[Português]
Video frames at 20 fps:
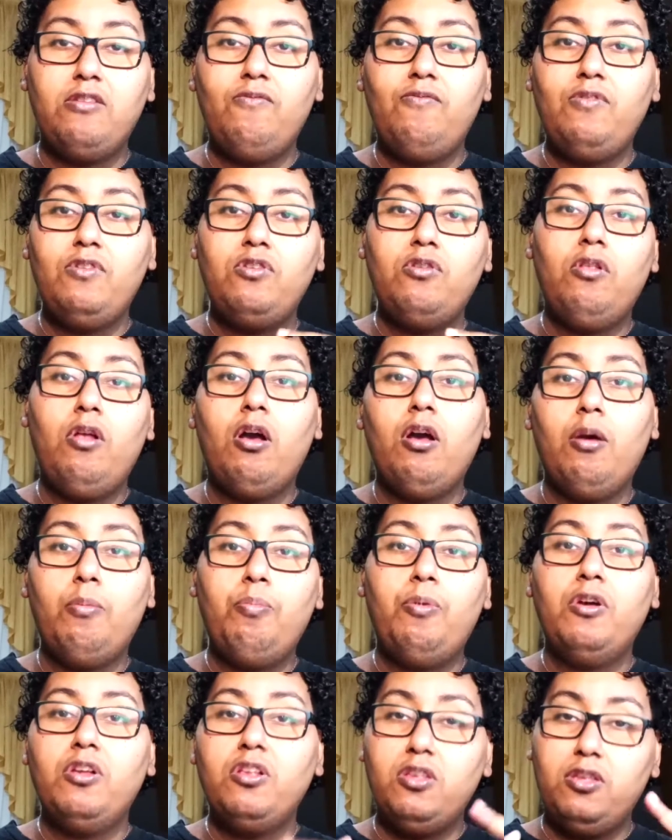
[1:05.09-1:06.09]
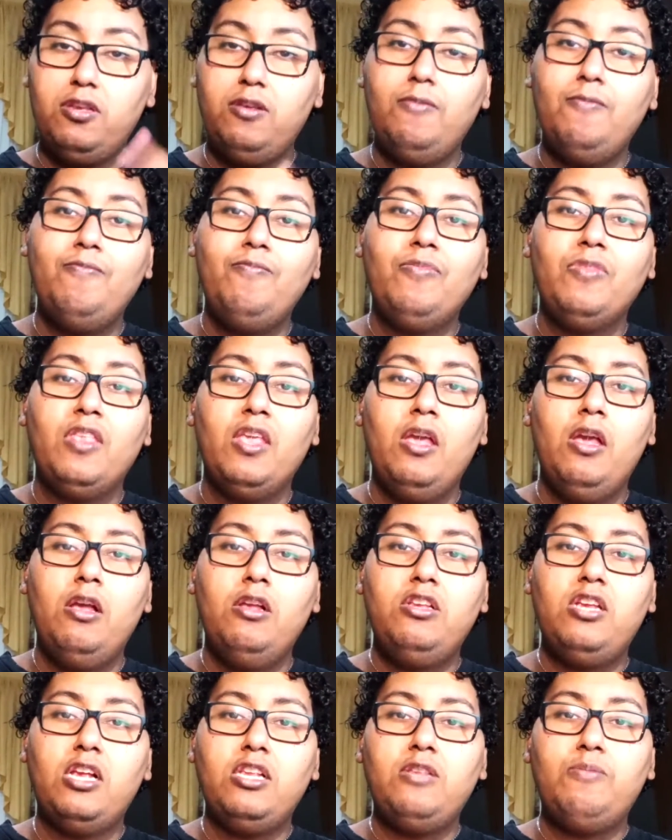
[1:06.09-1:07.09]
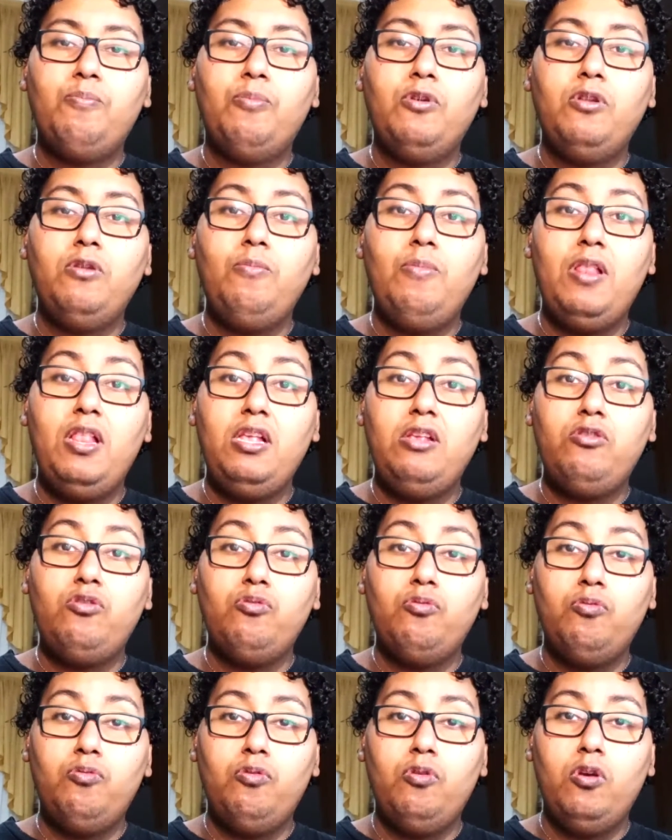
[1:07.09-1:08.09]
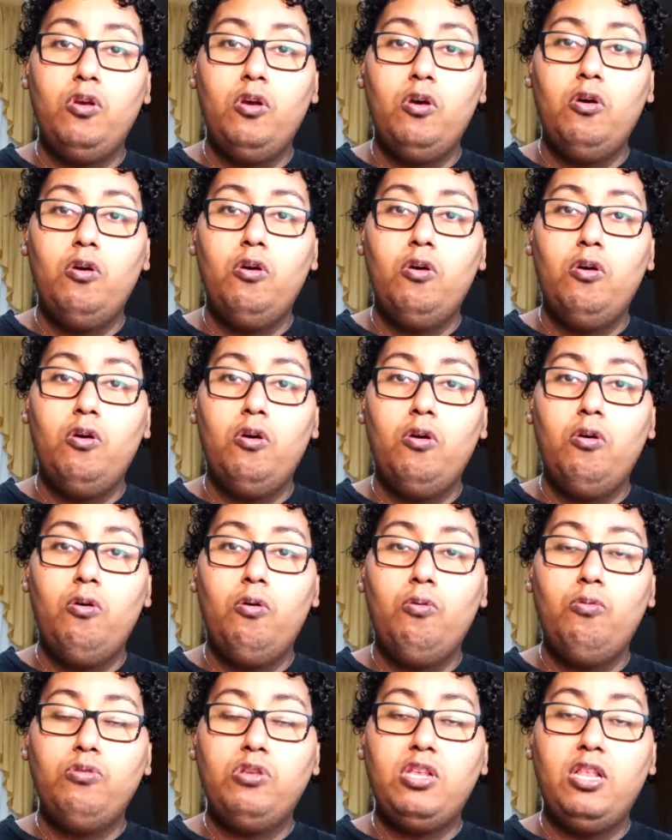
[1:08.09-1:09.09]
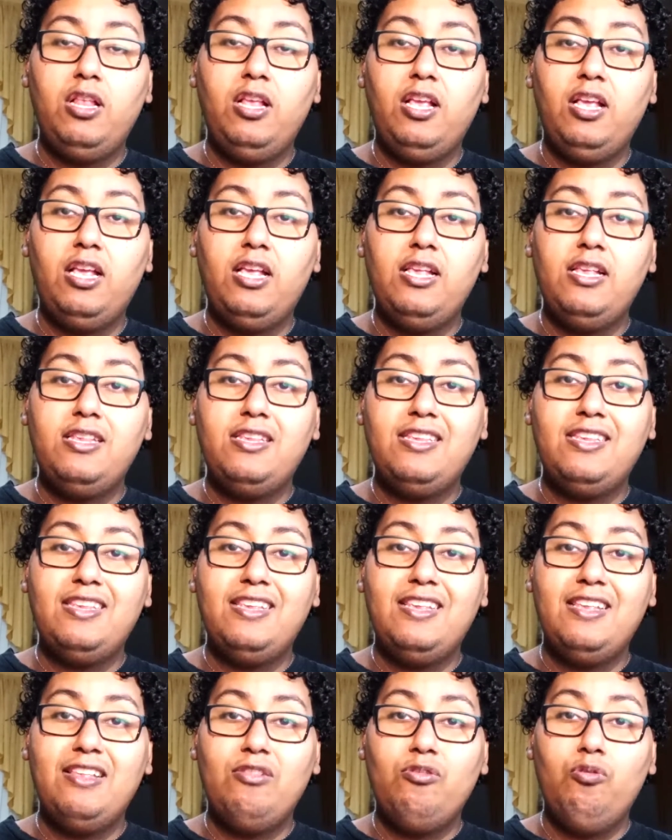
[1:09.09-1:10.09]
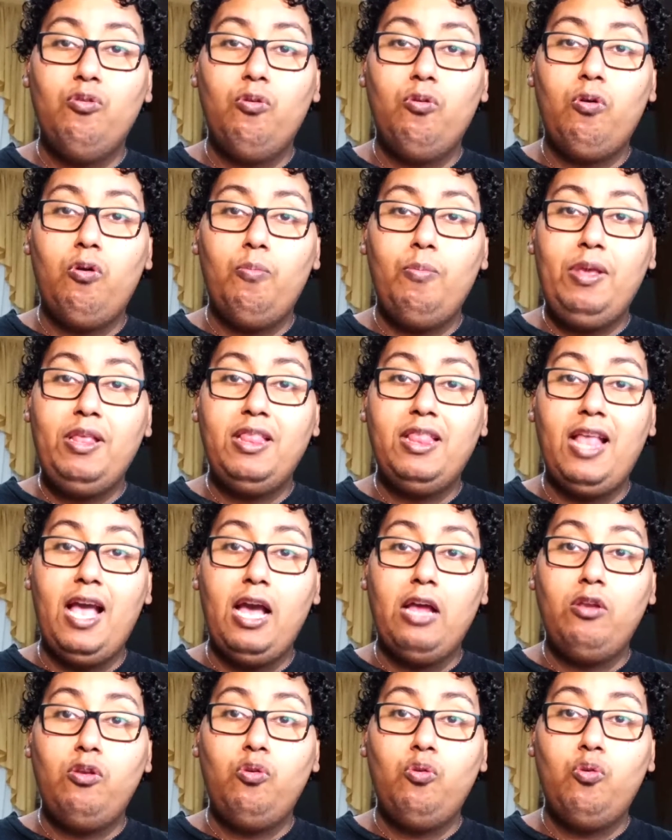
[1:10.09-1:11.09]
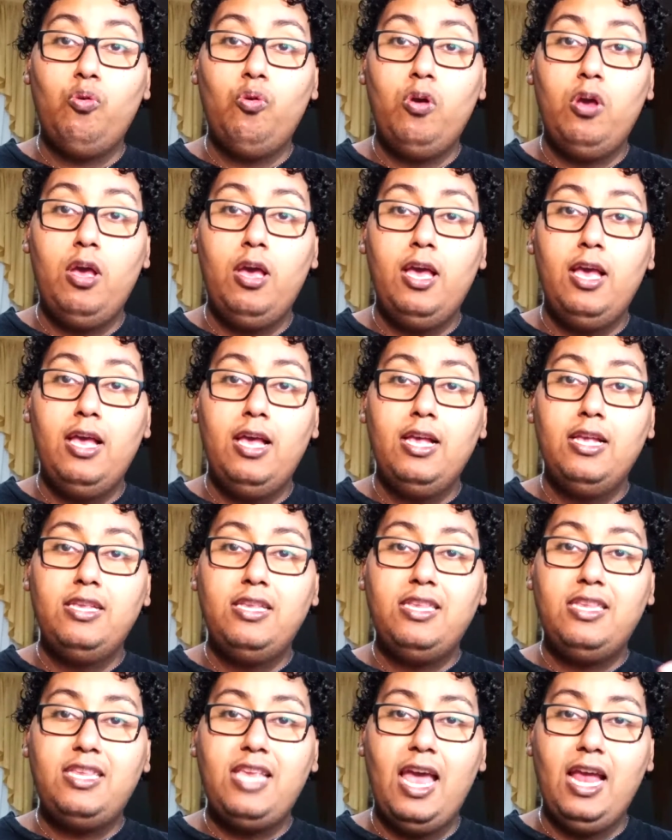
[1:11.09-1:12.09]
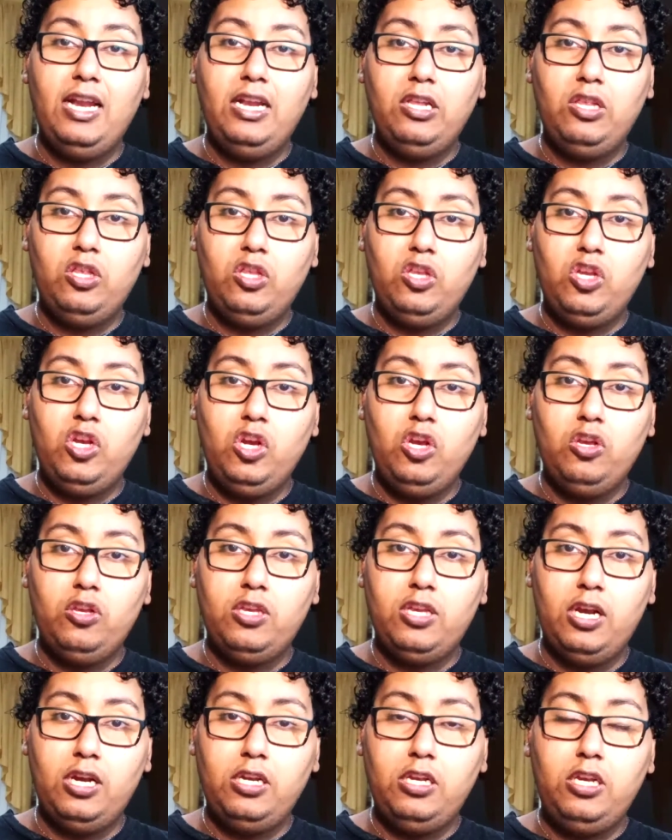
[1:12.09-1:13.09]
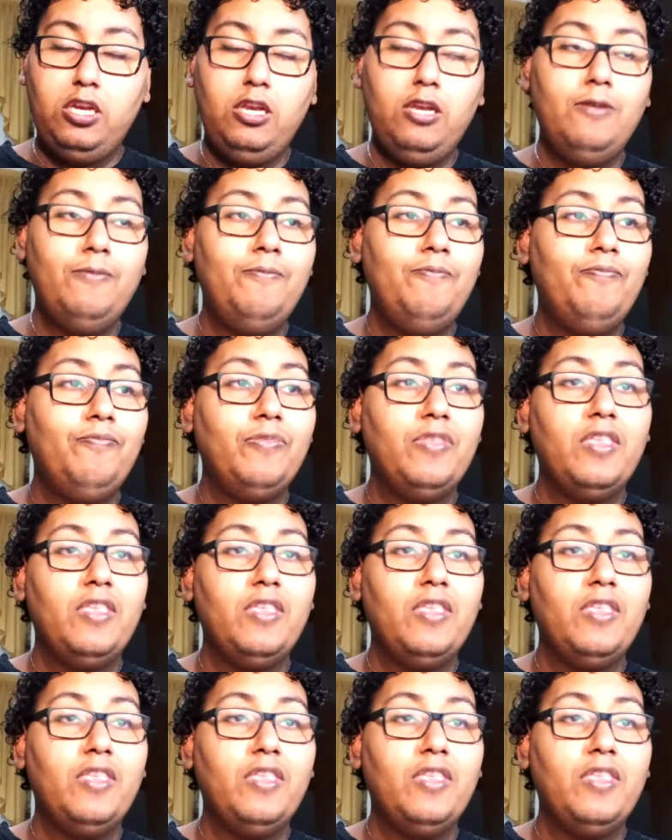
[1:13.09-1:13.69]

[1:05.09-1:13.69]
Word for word: esse vídeo, logo após, eu já disponibilizo os links no comentário. Certinho, certinho.